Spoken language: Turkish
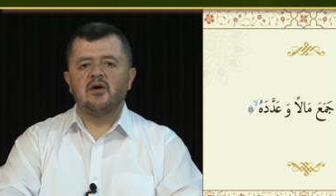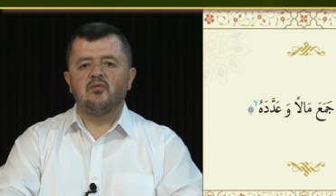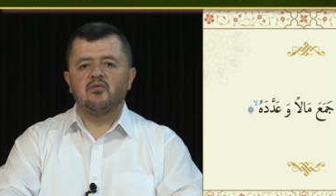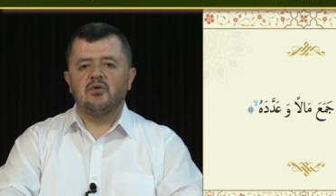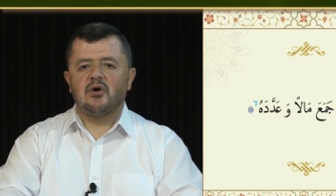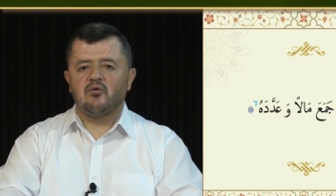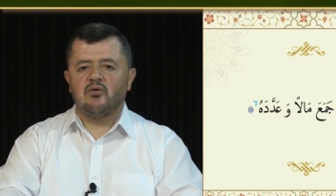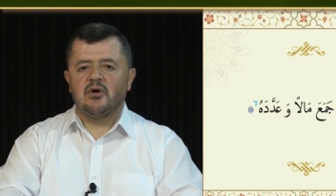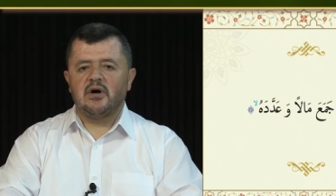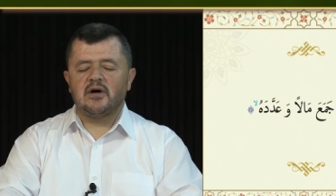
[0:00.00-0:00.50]

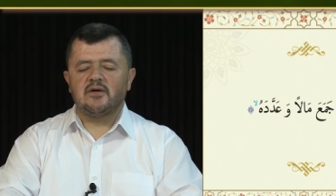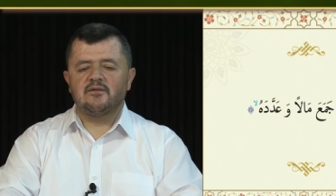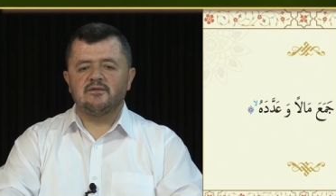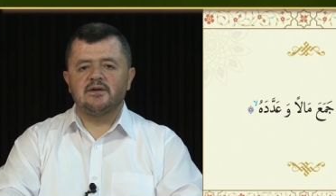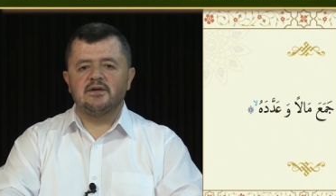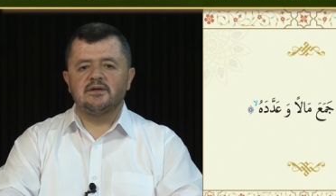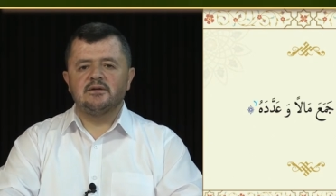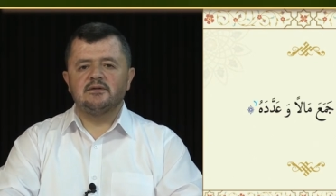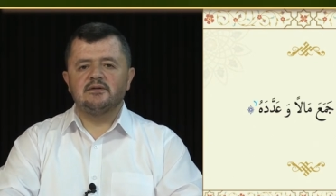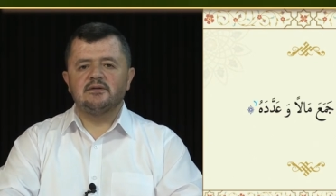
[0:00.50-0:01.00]
Vav
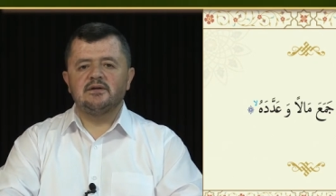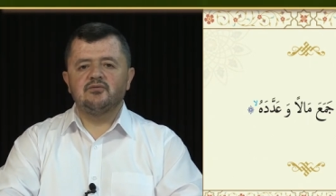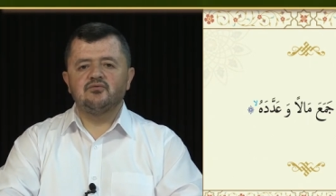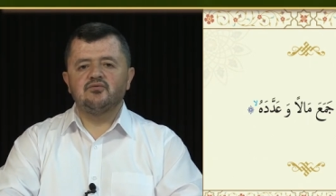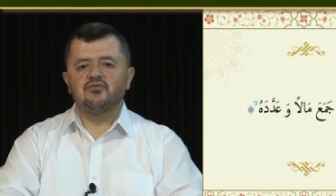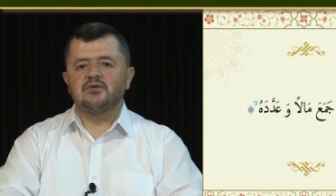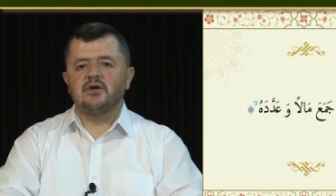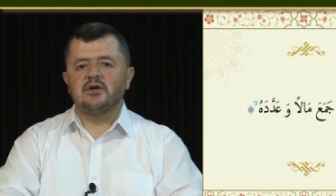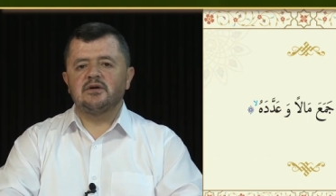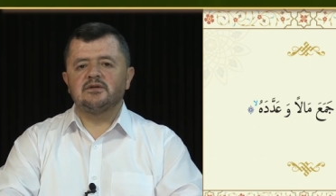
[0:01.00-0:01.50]
harflerinde
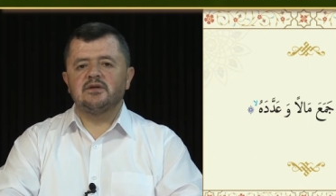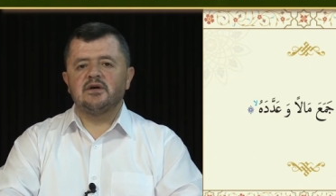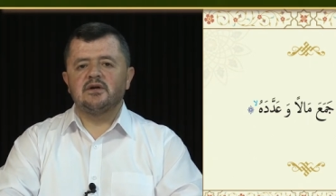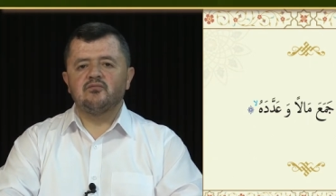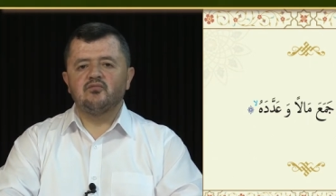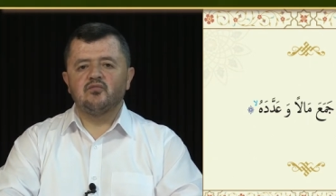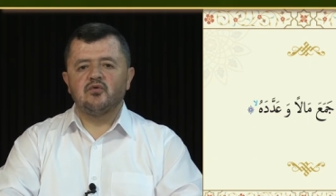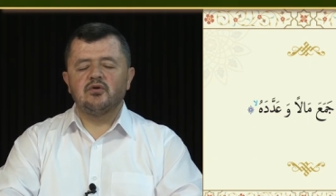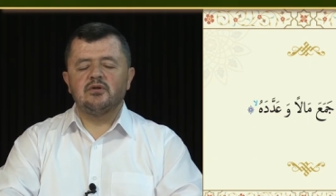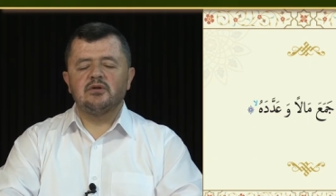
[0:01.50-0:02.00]
dudaklar
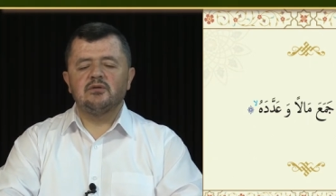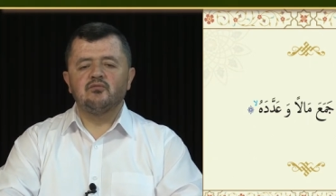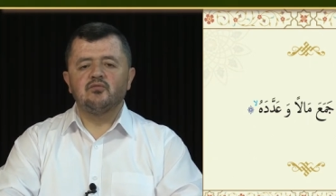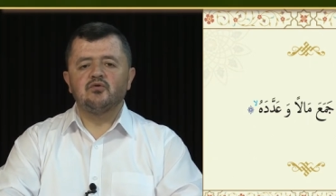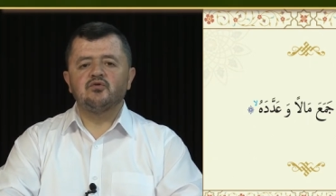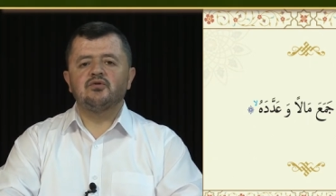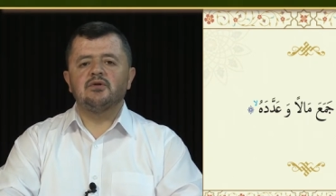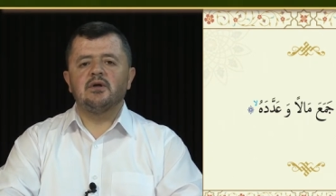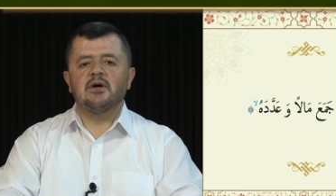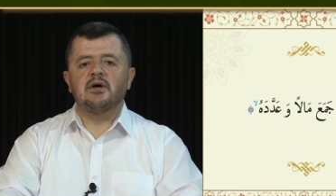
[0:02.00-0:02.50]

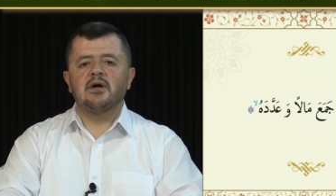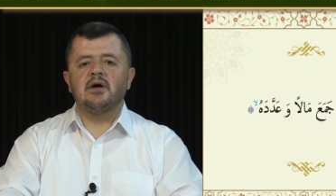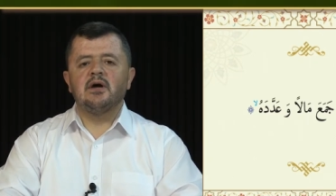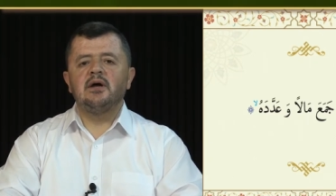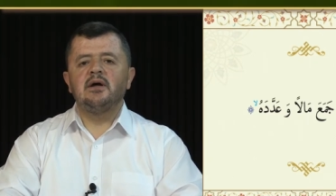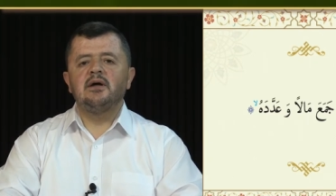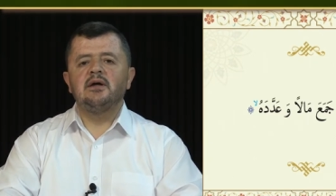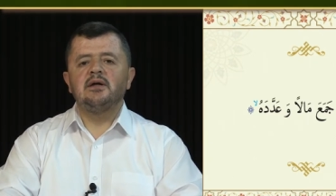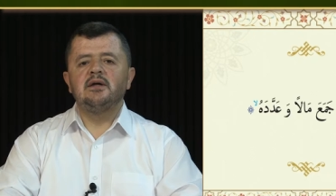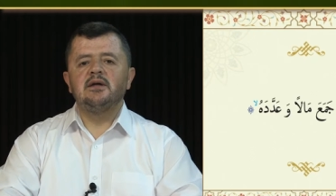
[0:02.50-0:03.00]

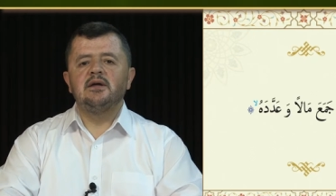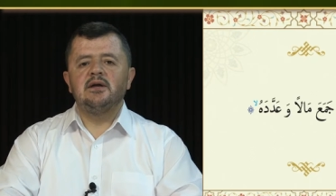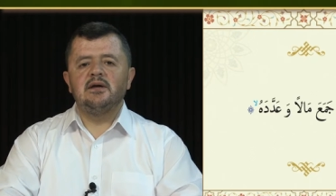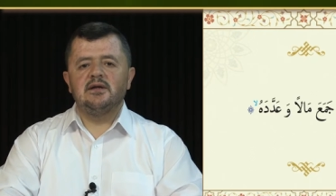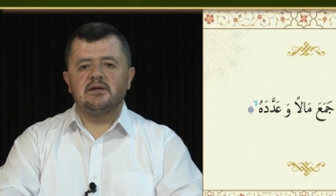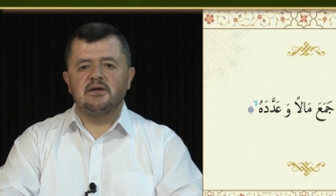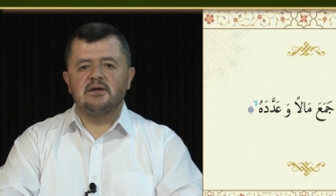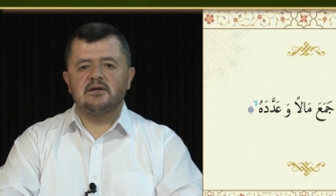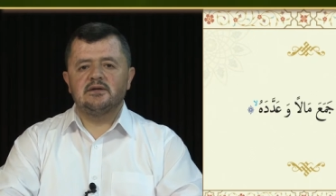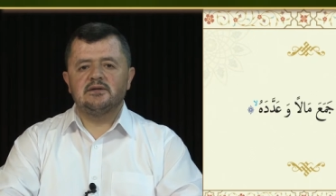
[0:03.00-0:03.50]
mutlaka
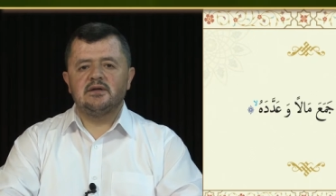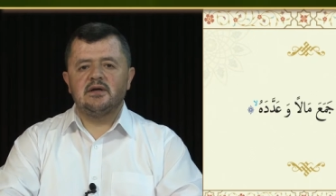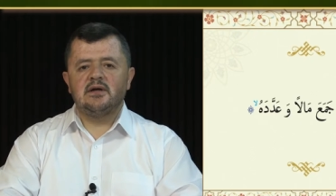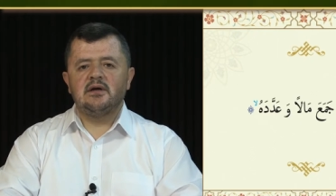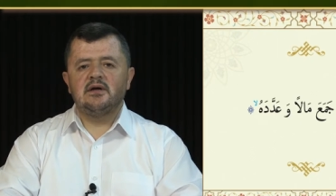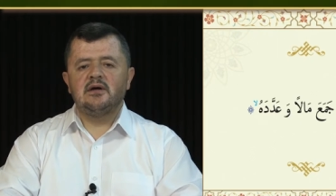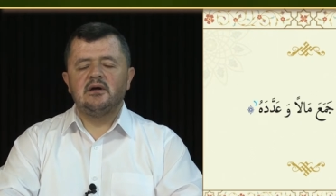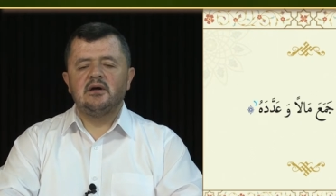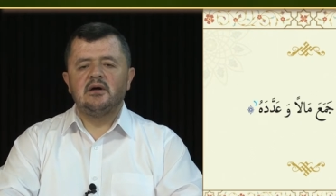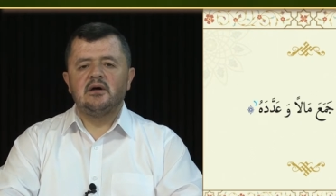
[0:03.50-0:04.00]

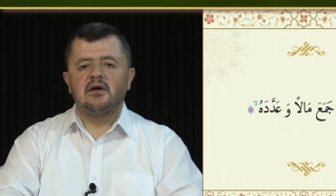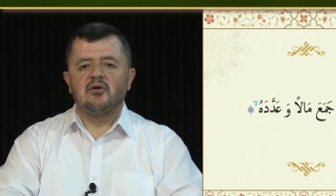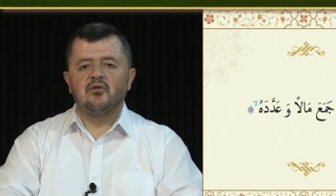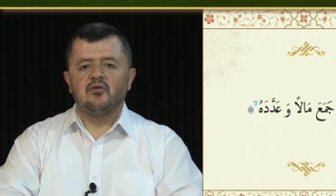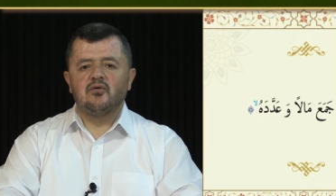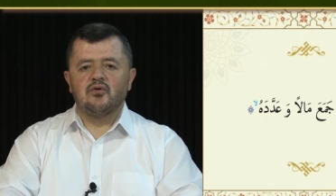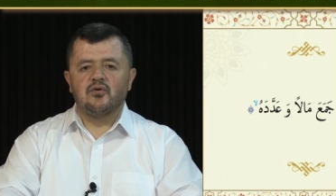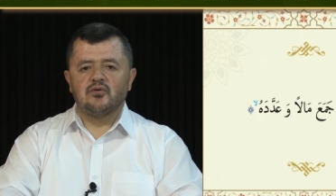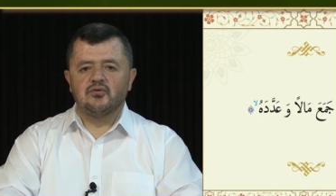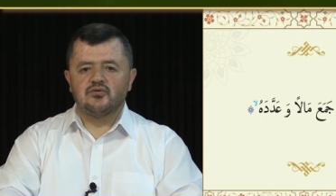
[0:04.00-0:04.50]
ileride
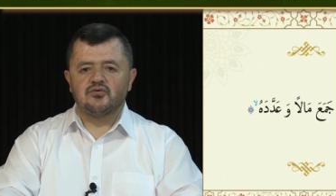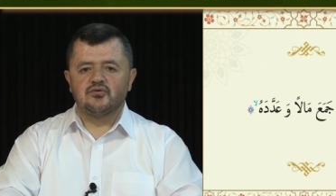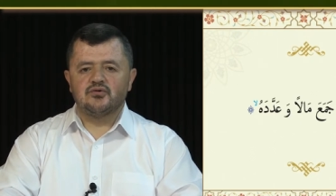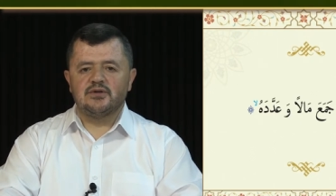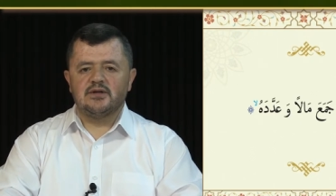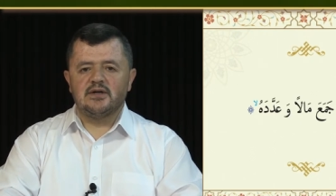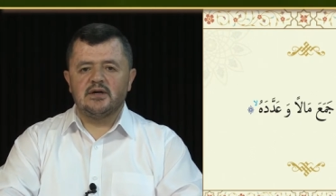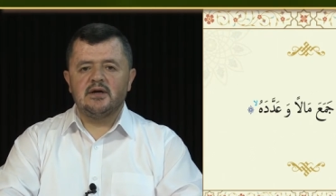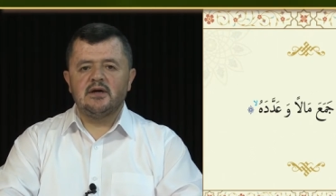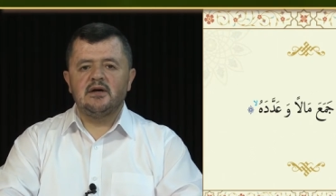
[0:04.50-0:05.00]
olur
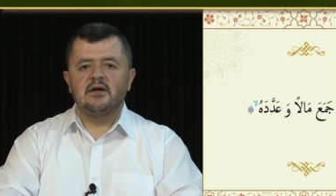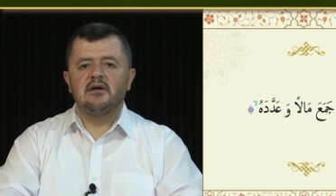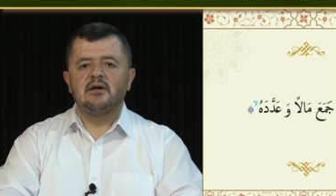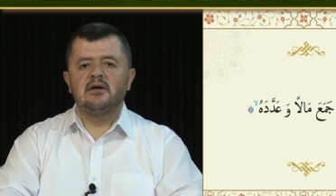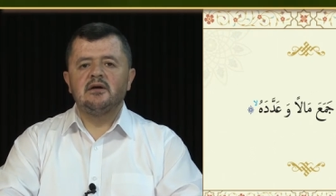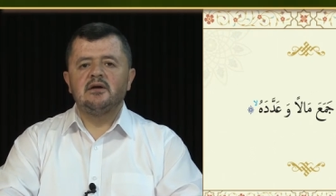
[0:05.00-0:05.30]
diye